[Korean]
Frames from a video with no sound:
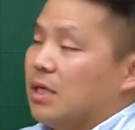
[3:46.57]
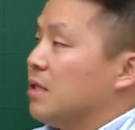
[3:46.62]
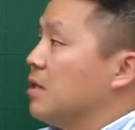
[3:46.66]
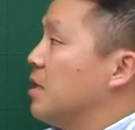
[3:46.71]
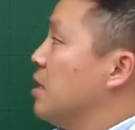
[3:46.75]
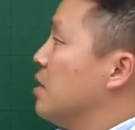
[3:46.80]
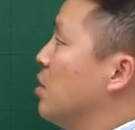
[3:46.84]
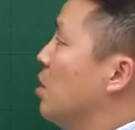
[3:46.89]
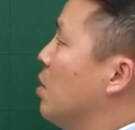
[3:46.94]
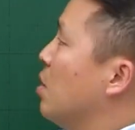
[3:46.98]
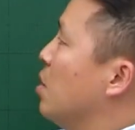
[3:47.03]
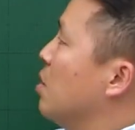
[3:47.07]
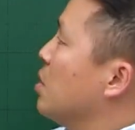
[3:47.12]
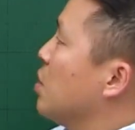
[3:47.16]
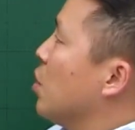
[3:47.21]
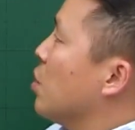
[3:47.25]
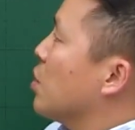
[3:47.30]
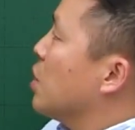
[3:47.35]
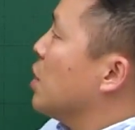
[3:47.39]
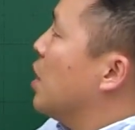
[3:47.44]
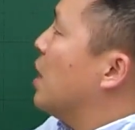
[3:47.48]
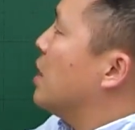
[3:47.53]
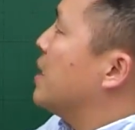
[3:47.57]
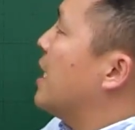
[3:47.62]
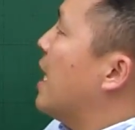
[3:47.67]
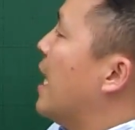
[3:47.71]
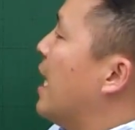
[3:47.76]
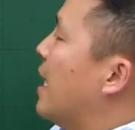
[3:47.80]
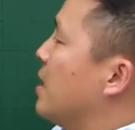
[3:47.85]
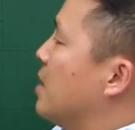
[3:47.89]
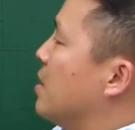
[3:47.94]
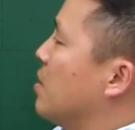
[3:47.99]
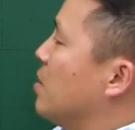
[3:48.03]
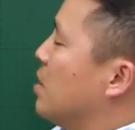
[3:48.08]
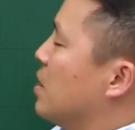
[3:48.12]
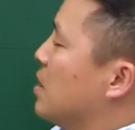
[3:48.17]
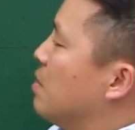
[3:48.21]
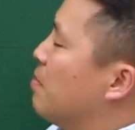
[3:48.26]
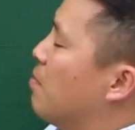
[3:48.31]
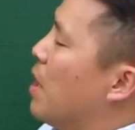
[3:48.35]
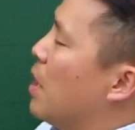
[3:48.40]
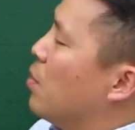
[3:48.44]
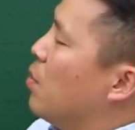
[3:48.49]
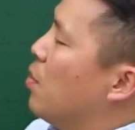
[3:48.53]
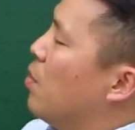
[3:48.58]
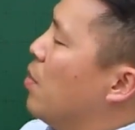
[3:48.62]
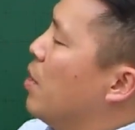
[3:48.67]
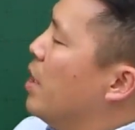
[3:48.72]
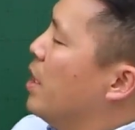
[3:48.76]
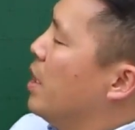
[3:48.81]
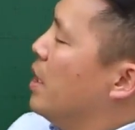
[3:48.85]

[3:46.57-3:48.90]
그래서 적절하지 않은 것은 바로